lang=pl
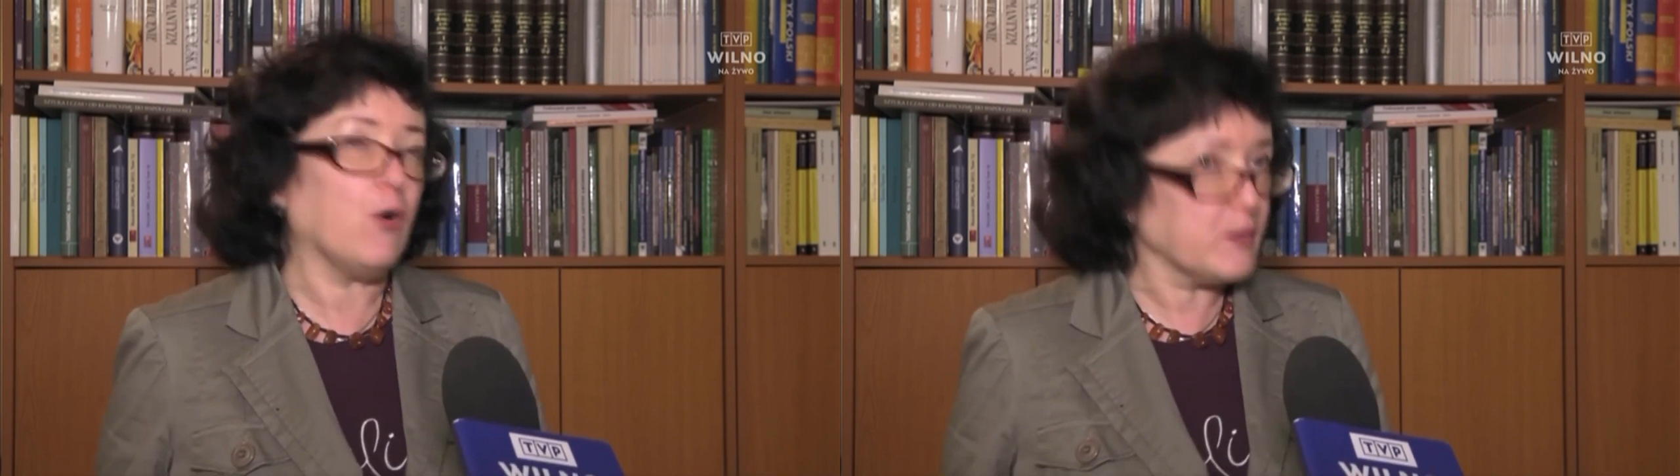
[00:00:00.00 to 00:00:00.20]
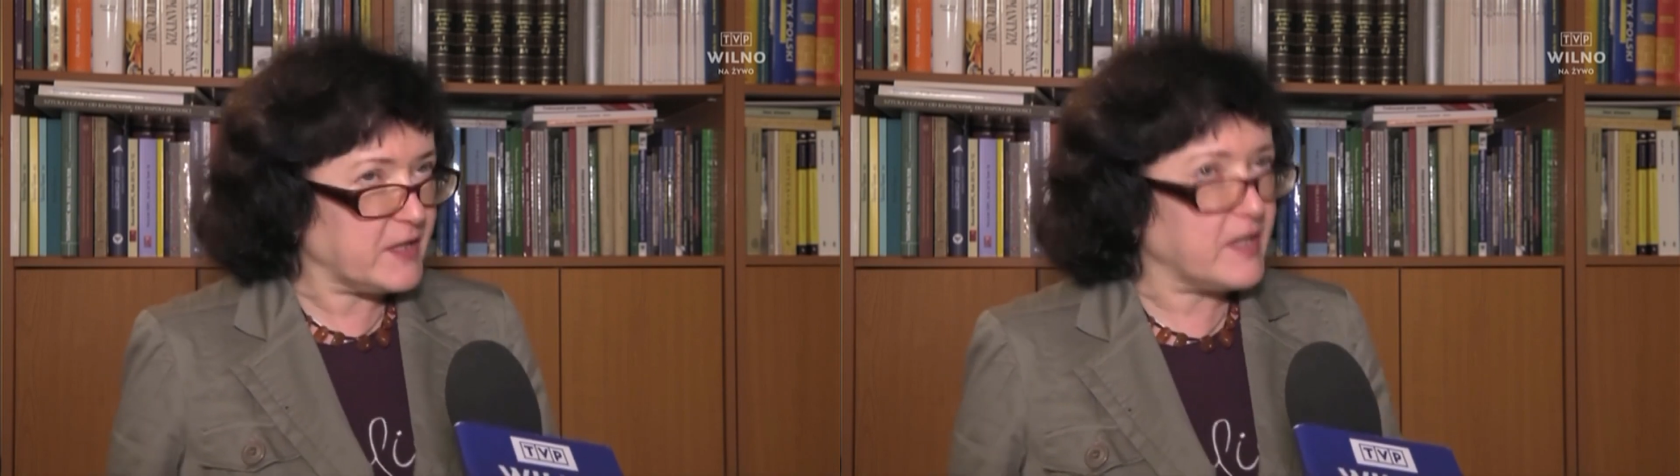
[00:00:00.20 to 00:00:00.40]

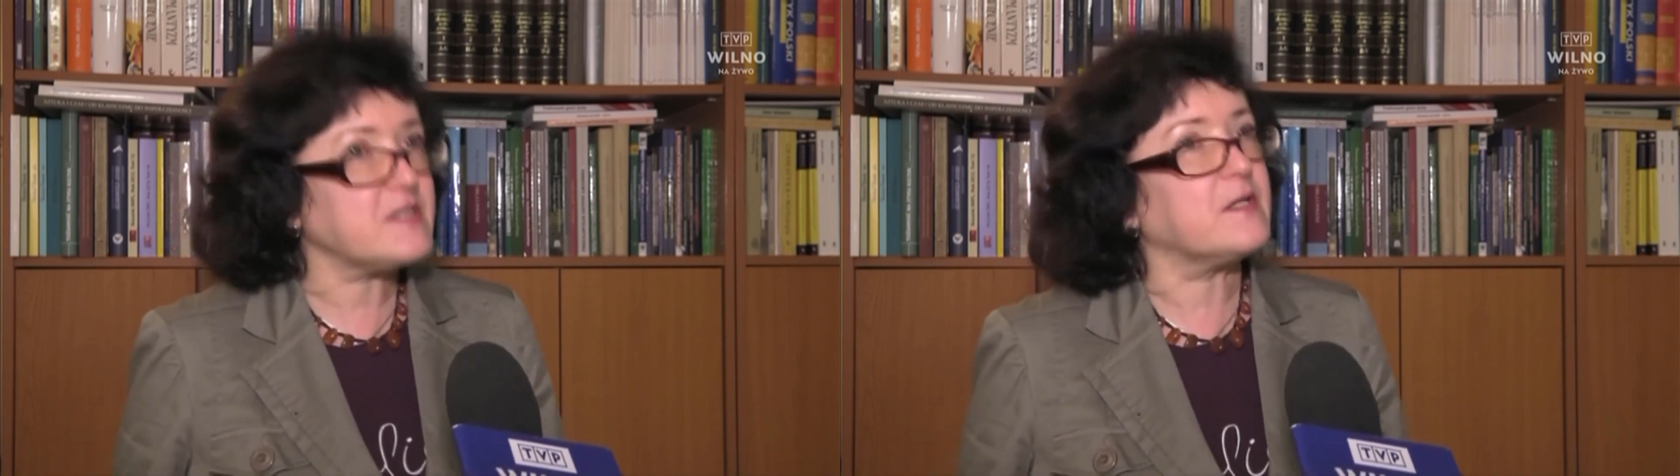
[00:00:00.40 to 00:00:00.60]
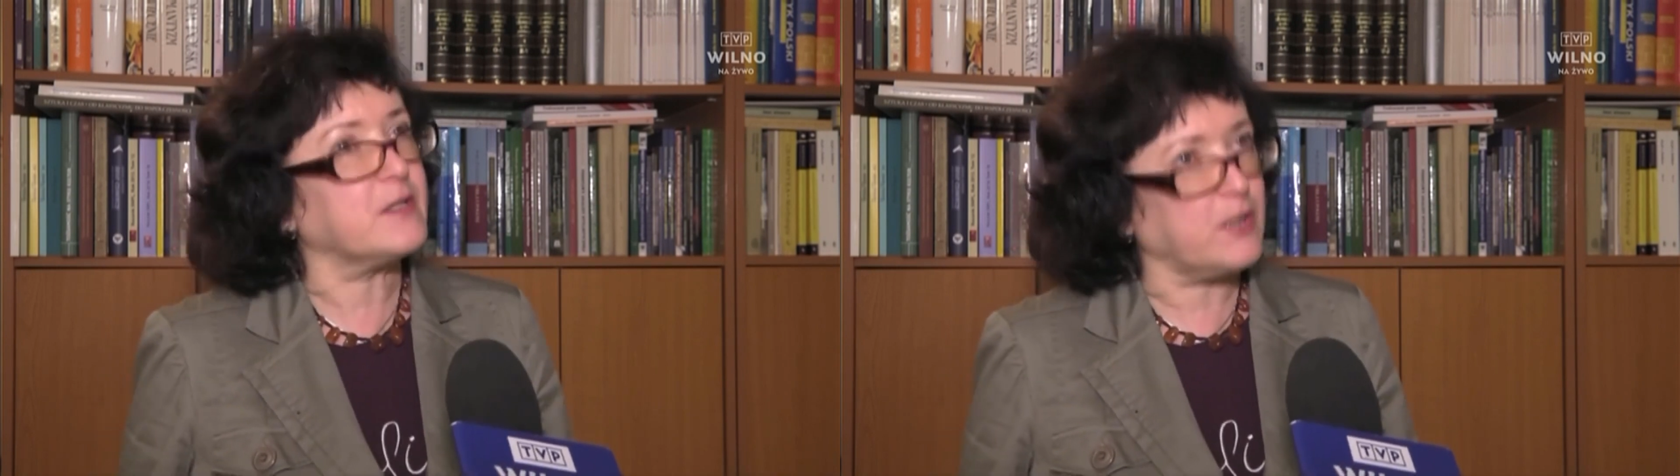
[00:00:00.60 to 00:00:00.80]

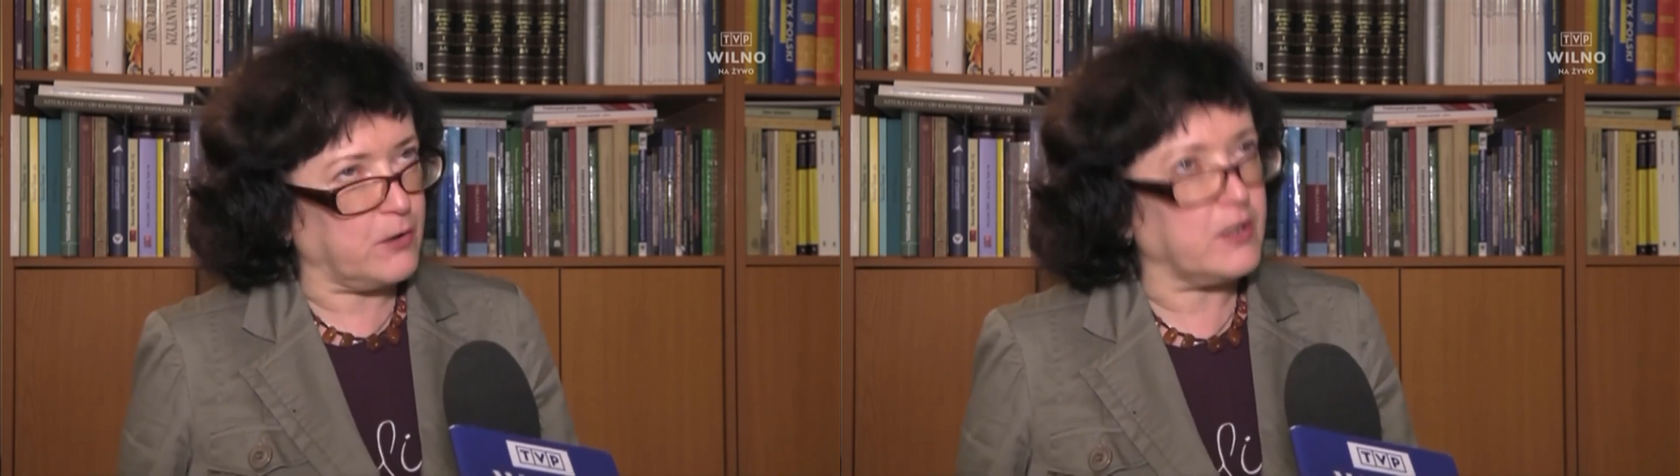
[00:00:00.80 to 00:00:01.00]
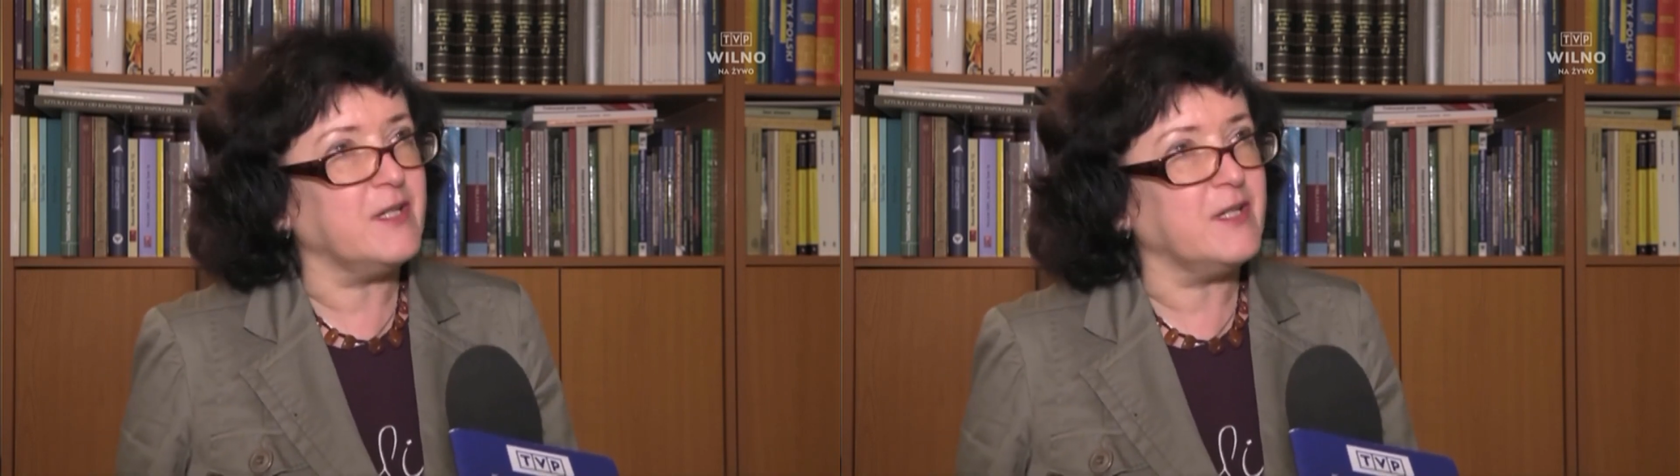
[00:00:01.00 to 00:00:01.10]
kontekst litu